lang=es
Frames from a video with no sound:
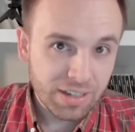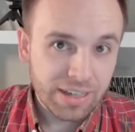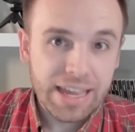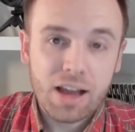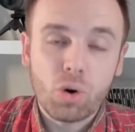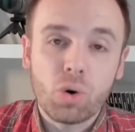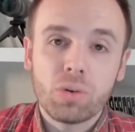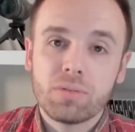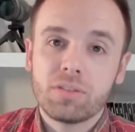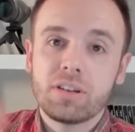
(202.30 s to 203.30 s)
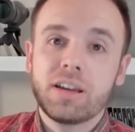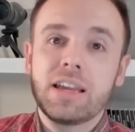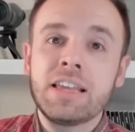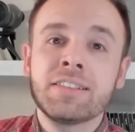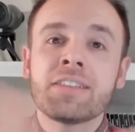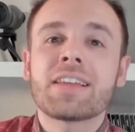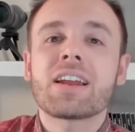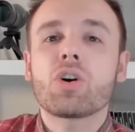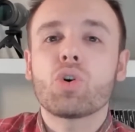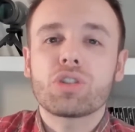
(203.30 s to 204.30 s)
¿qué hago?
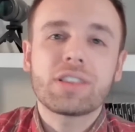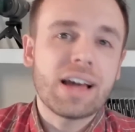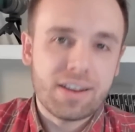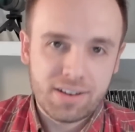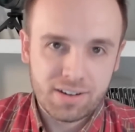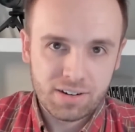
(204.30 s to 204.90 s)
Intentar cortar